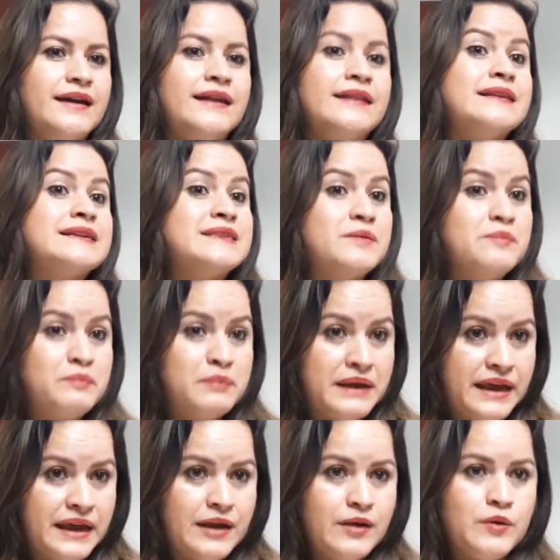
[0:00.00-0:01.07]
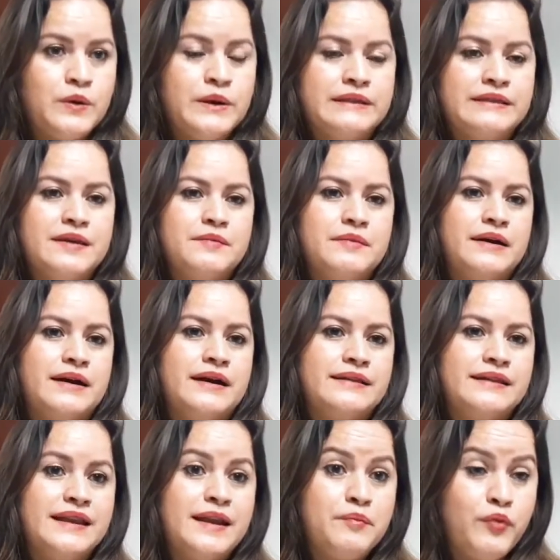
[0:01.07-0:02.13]
el desempleo, el
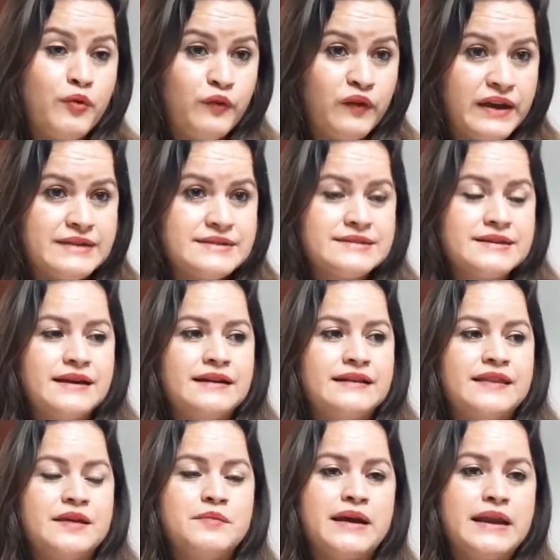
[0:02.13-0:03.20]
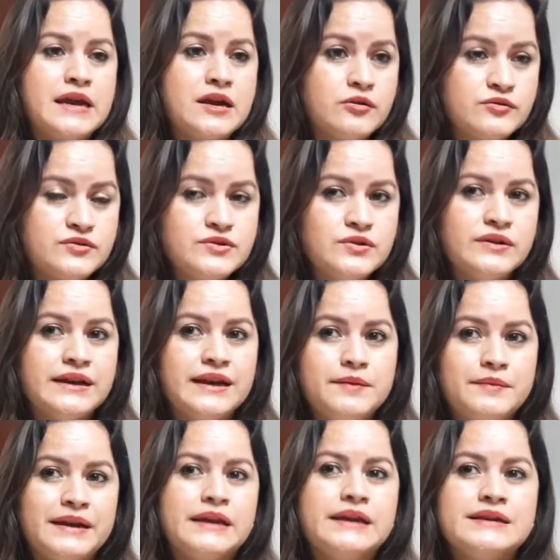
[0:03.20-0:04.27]
tema de la pobreza, el tema de la exclusión y
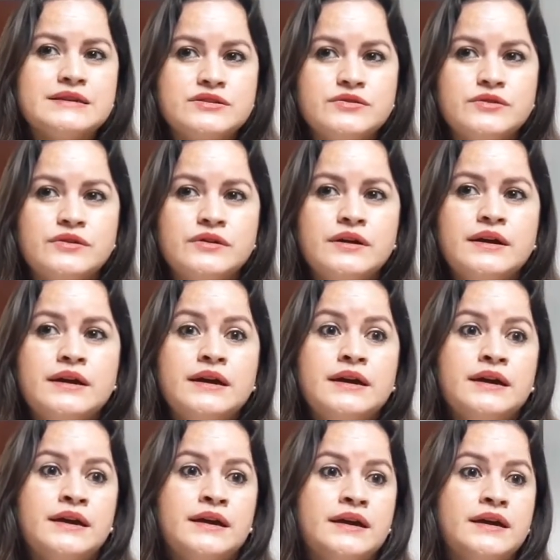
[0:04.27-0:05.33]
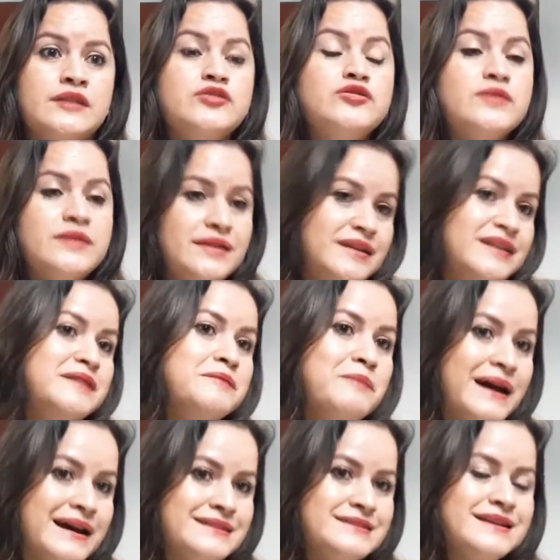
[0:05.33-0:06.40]
la marginación. y
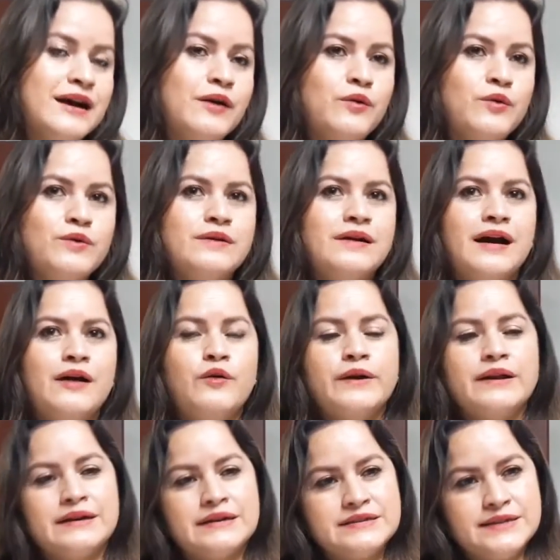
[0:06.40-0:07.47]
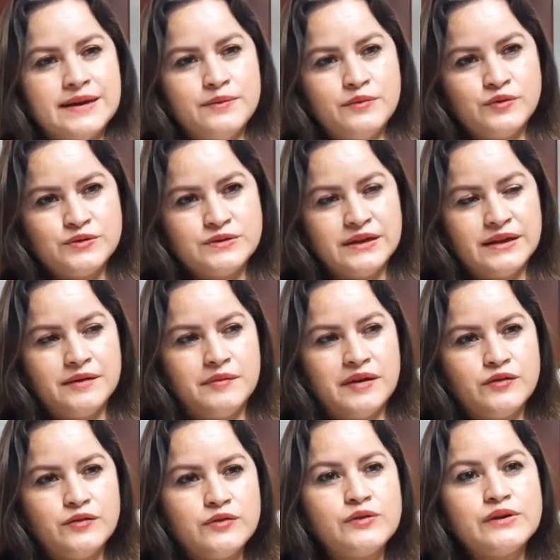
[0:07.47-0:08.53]
más aún ahora que estamos en
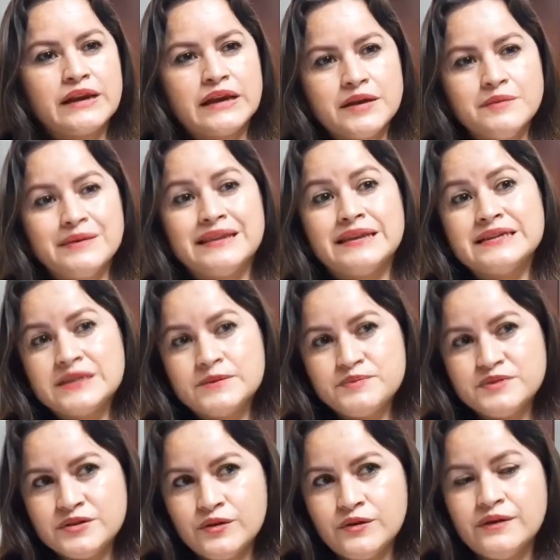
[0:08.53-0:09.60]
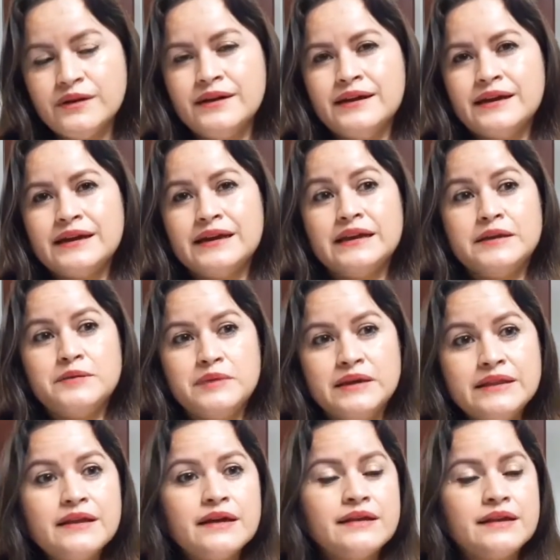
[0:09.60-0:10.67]
medio de un régimen de excepción que
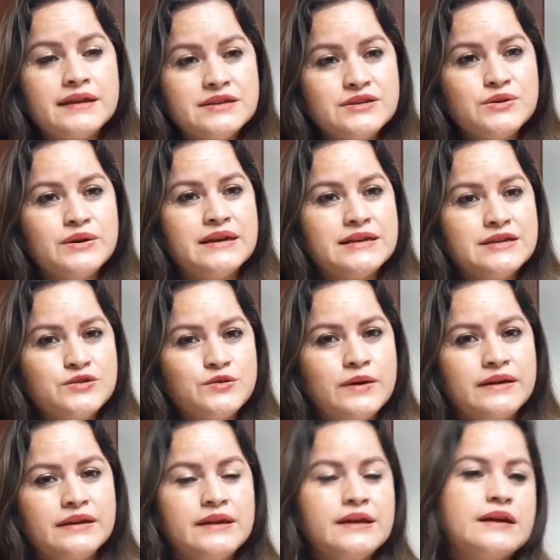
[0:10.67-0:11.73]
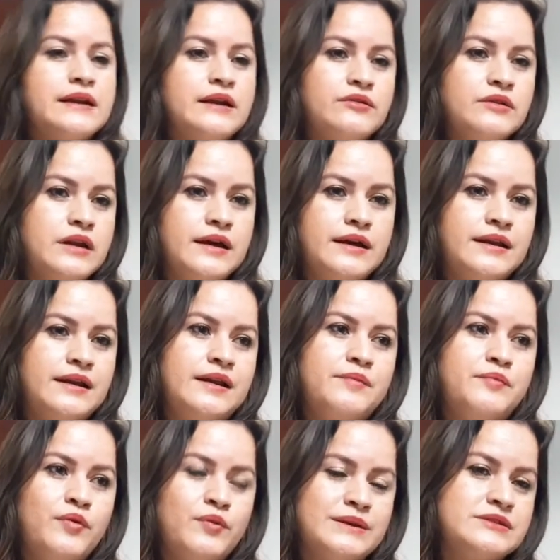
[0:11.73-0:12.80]
limita derechos a la ciudadanía. Claro, la,
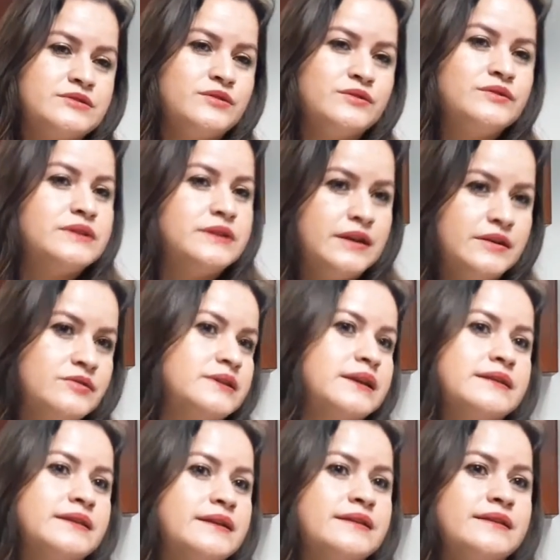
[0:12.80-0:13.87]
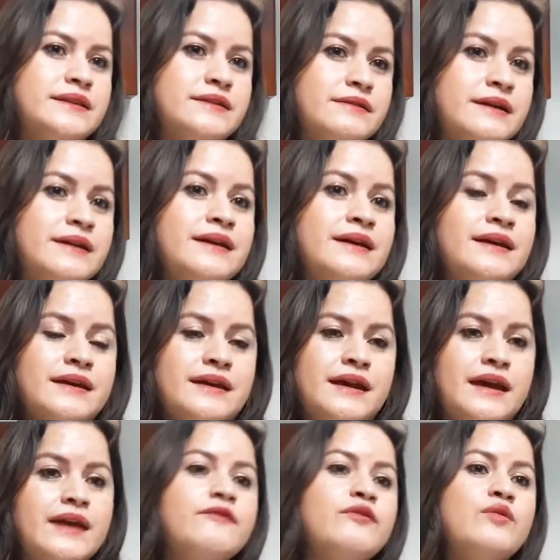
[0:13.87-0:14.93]
población no tiene otra alternativa
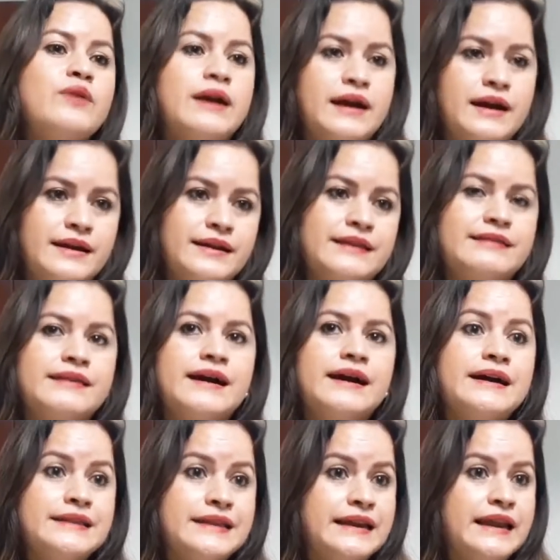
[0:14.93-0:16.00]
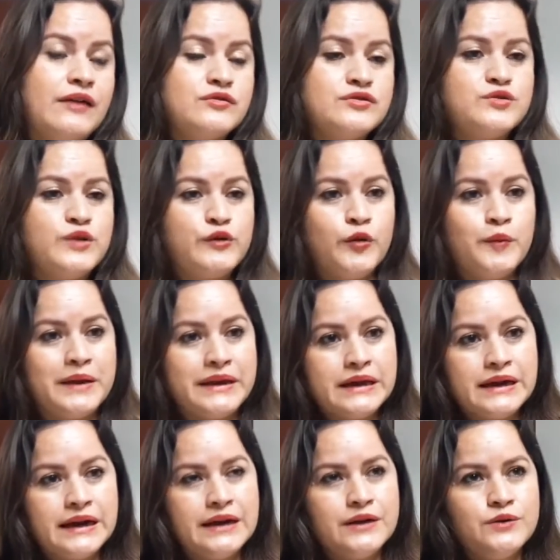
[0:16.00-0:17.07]
que buscar el tan anhelado sueño
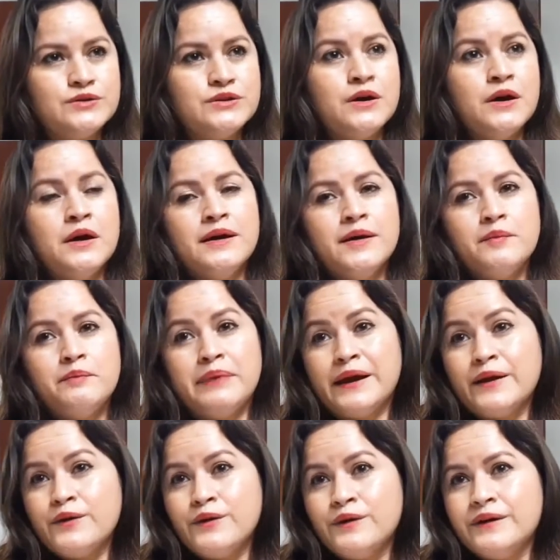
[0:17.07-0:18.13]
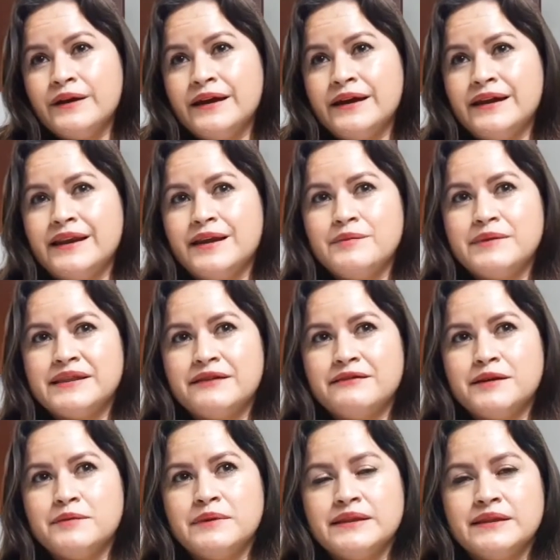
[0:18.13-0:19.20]
americanos pero eh,
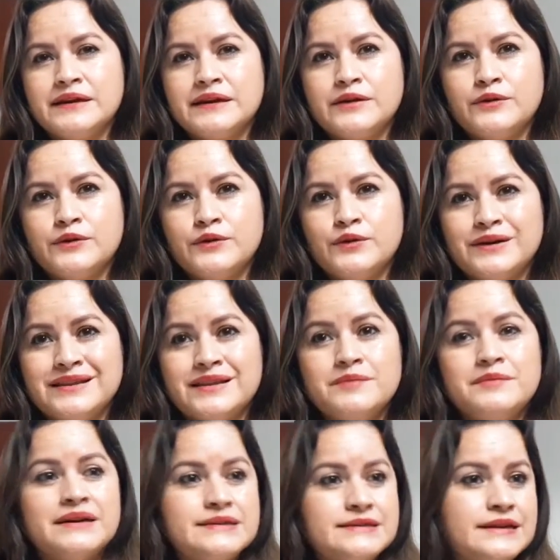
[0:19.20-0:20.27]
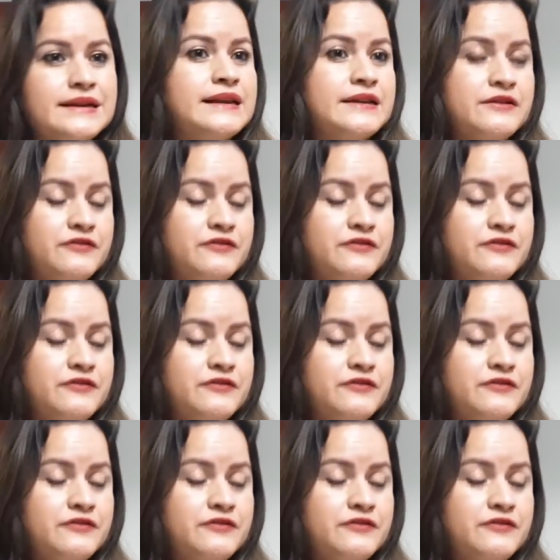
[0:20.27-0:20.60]
lamentablemente creo yo que también este es